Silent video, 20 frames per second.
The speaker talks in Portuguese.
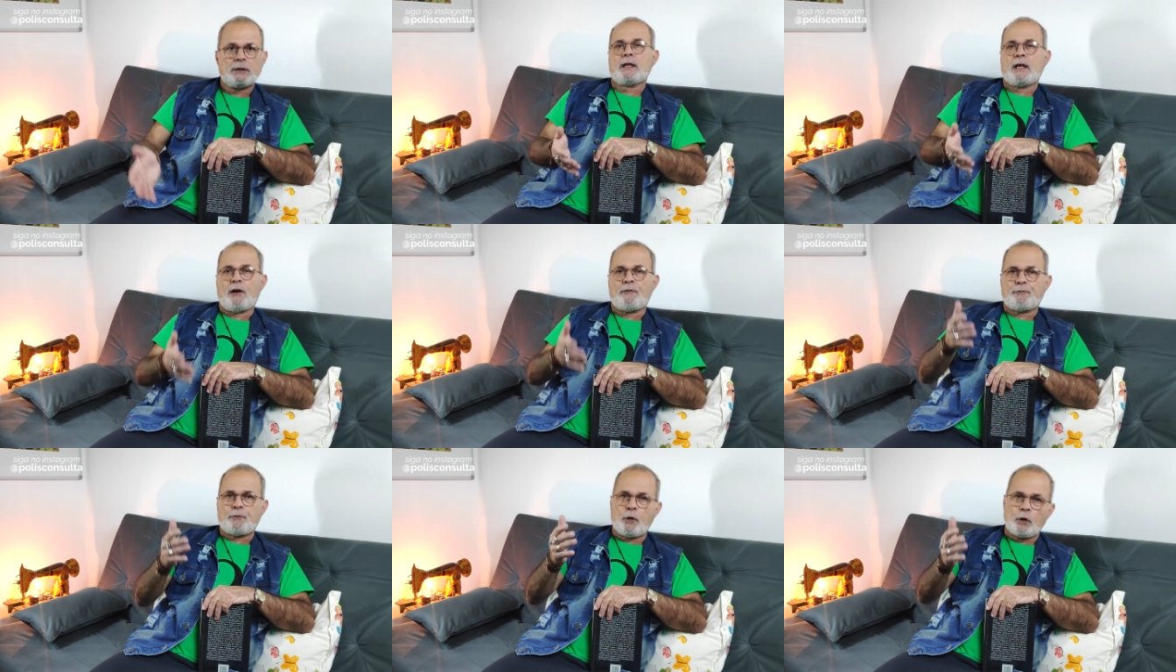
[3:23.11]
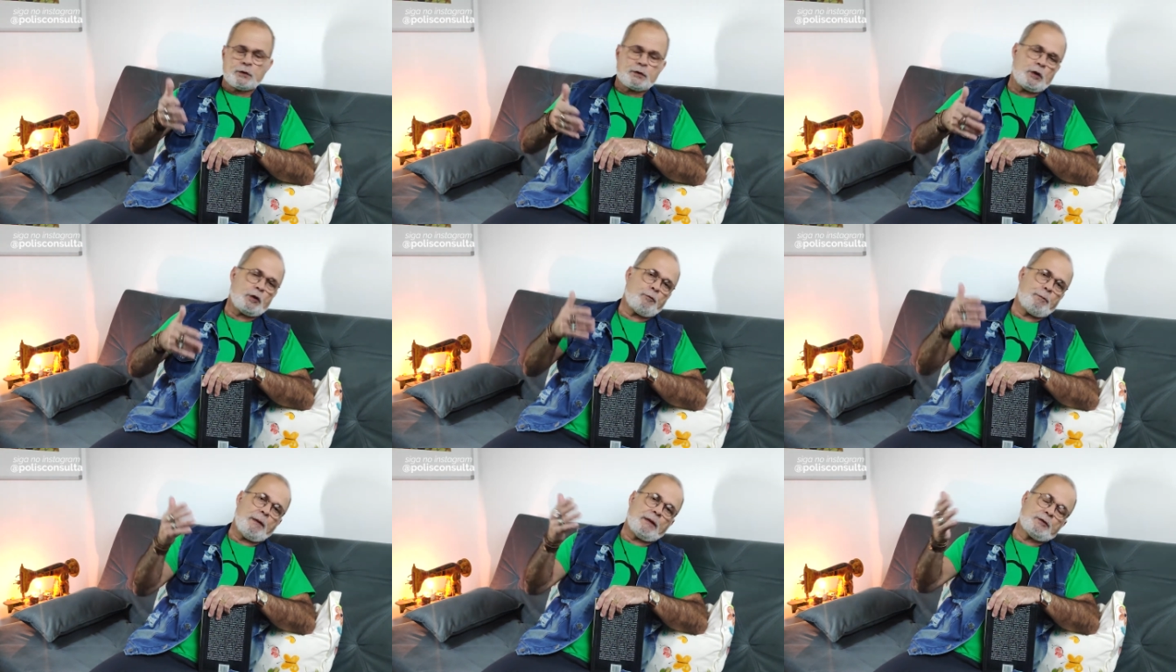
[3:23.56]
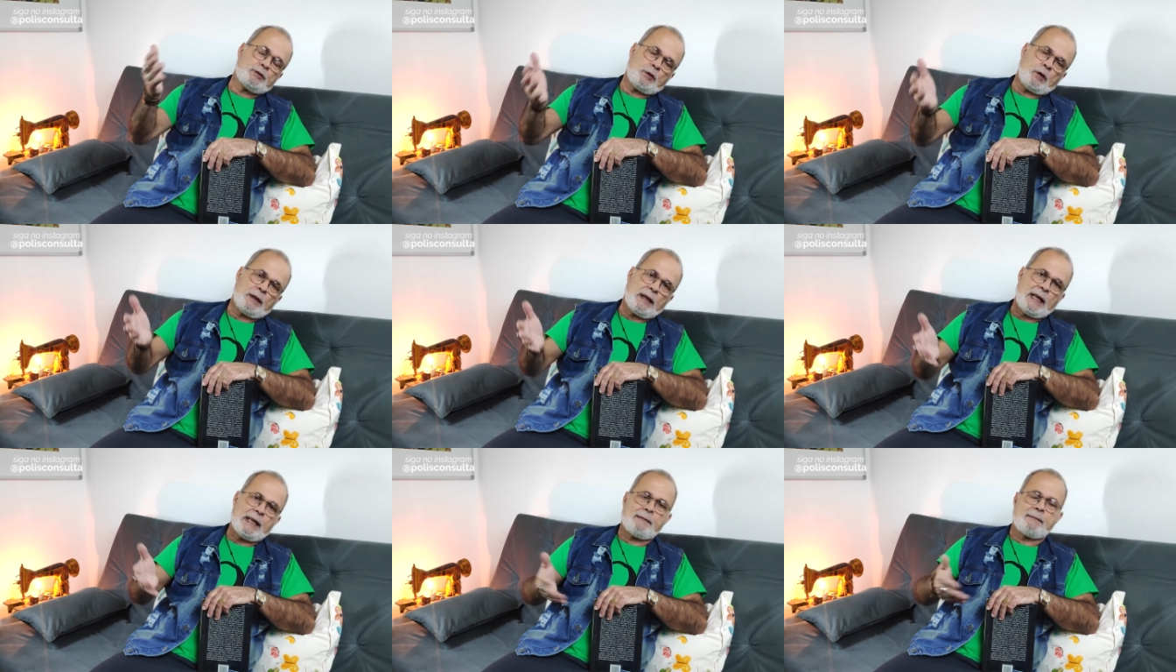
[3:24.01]
A Força
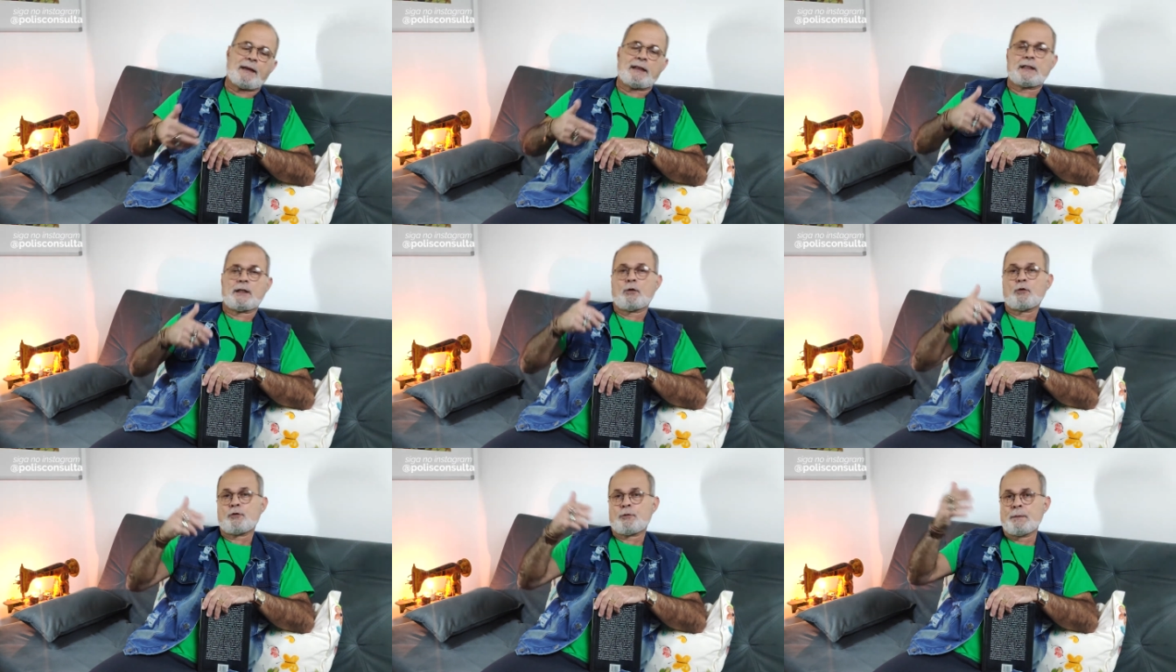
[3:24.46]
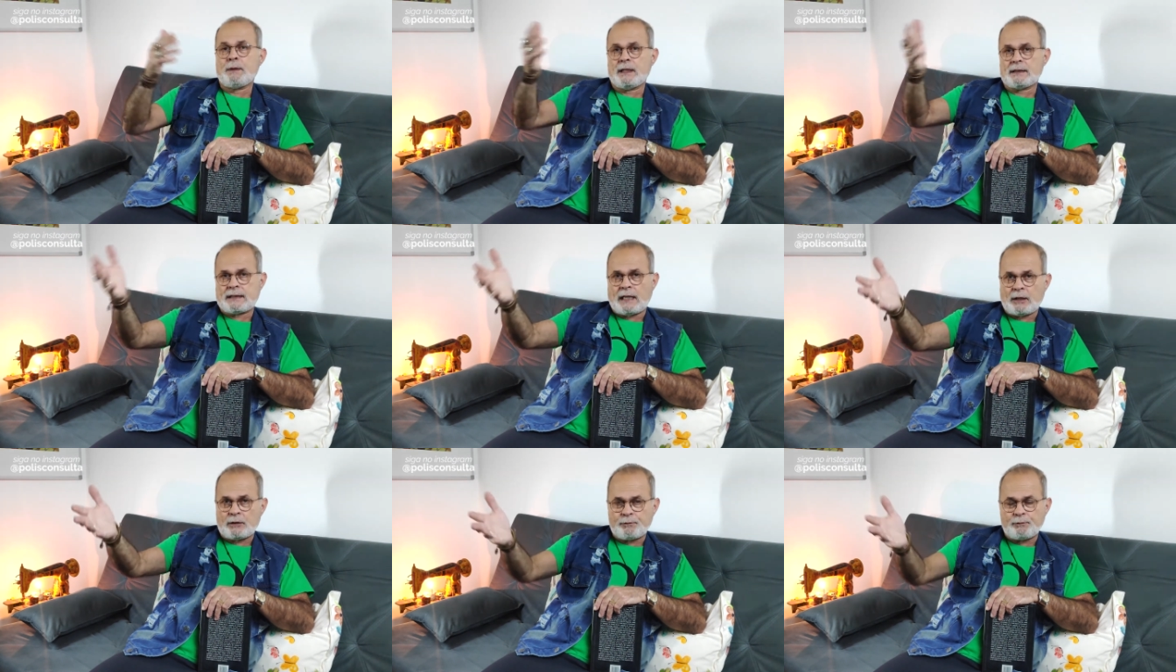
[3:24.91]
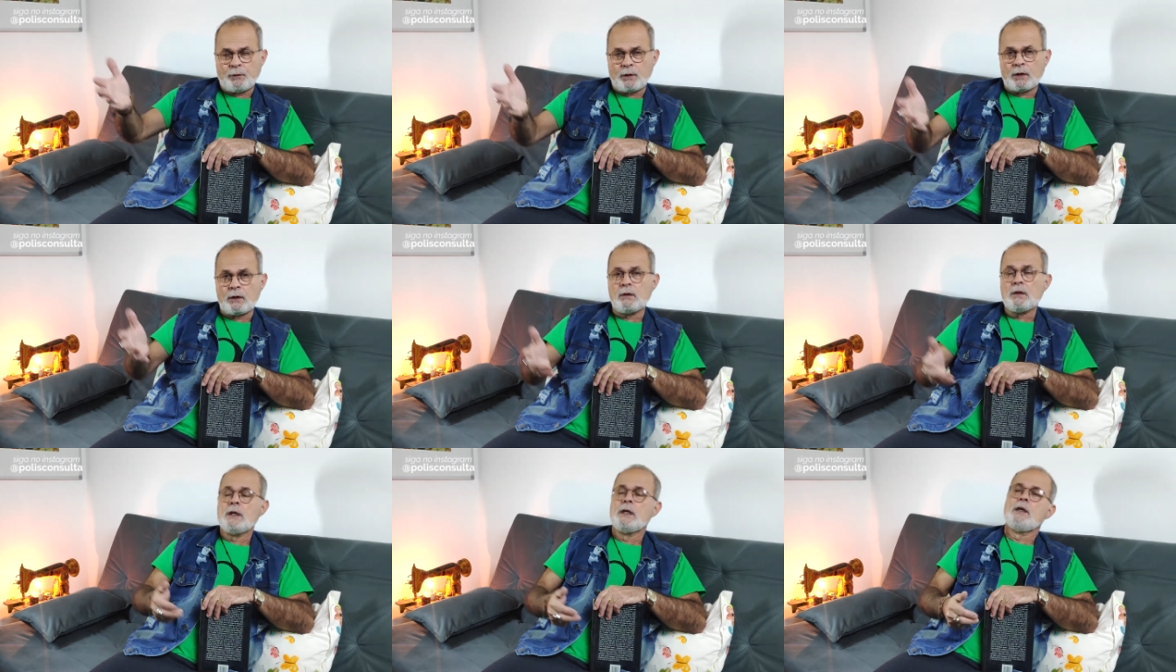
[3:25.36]
Expedicionária Brasileira, os militares que
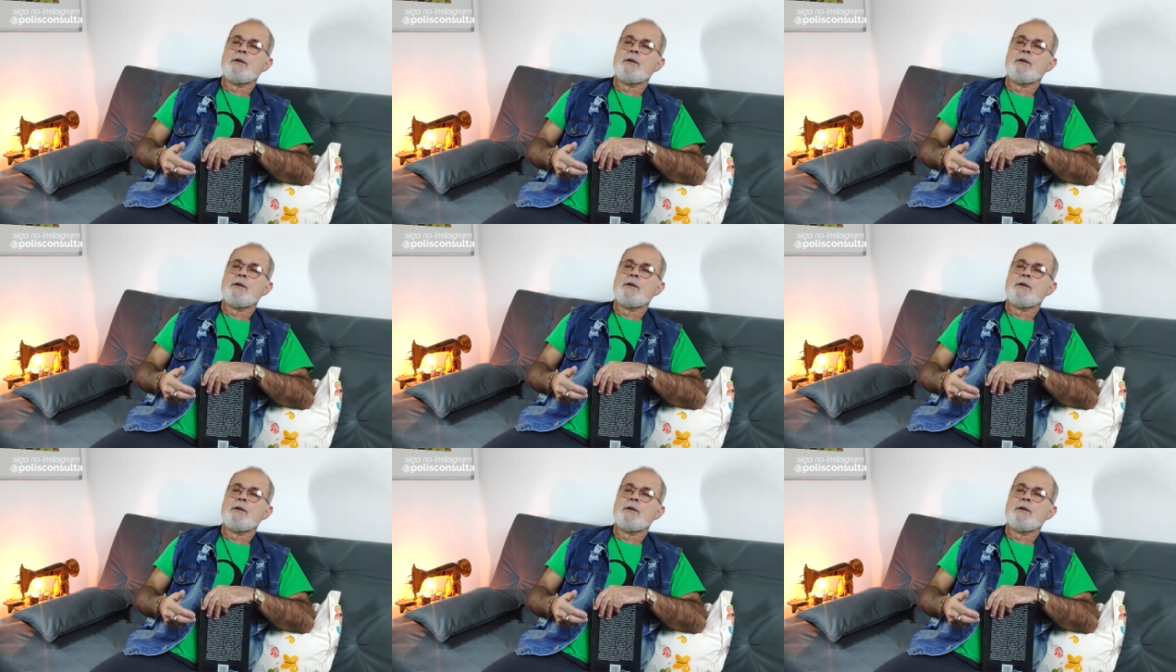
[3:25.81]
foram,